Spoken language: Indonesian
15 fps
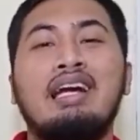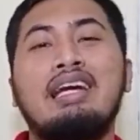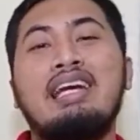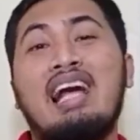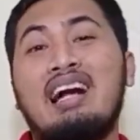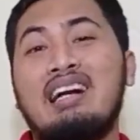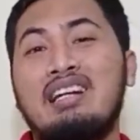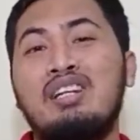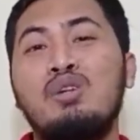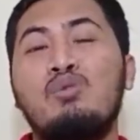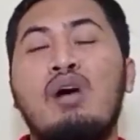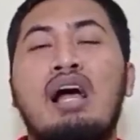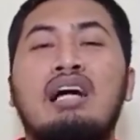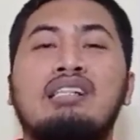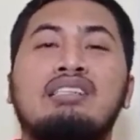Yang
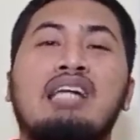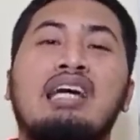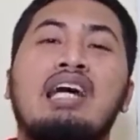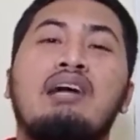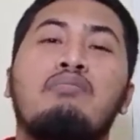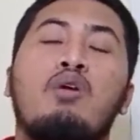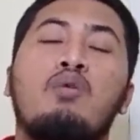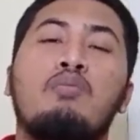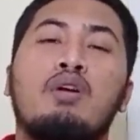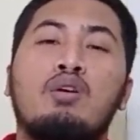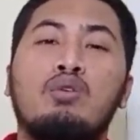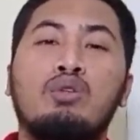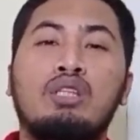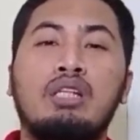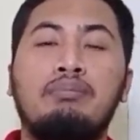kedua, saya mau
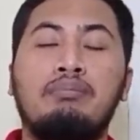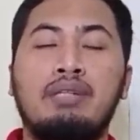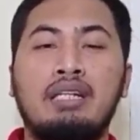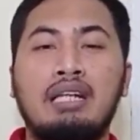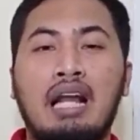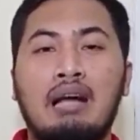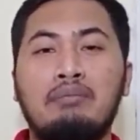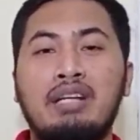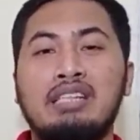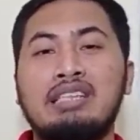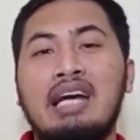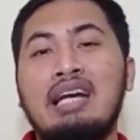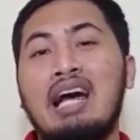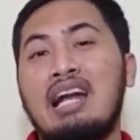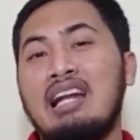mengutip di dalam
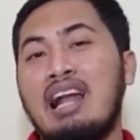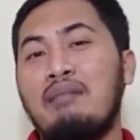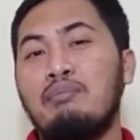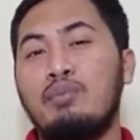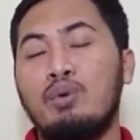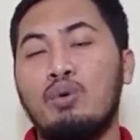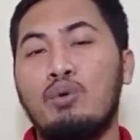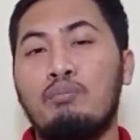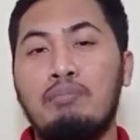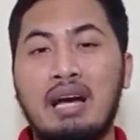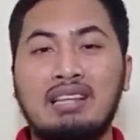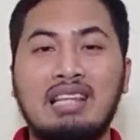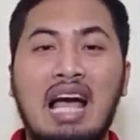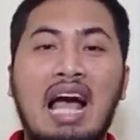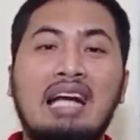Yesaya
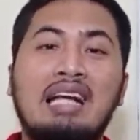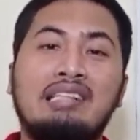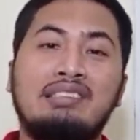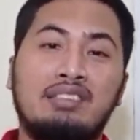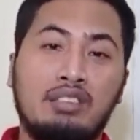64 ayat